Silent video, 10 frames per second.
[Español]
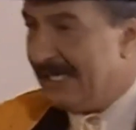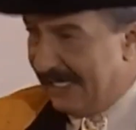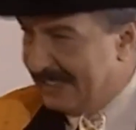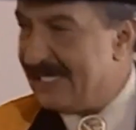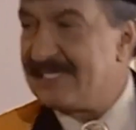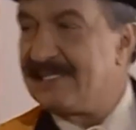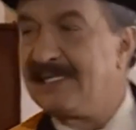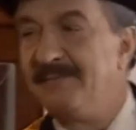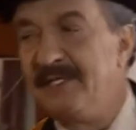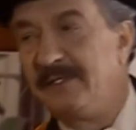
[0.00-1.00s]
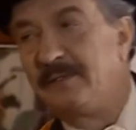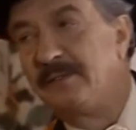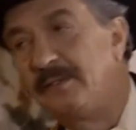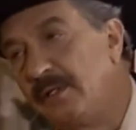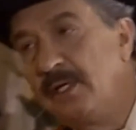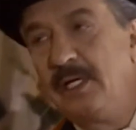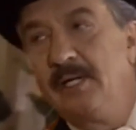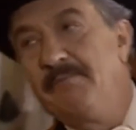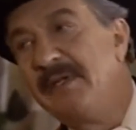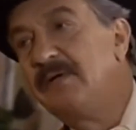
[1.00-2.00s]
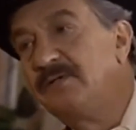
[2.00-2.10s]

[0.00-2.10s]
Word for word: En la guía esa que me dio, me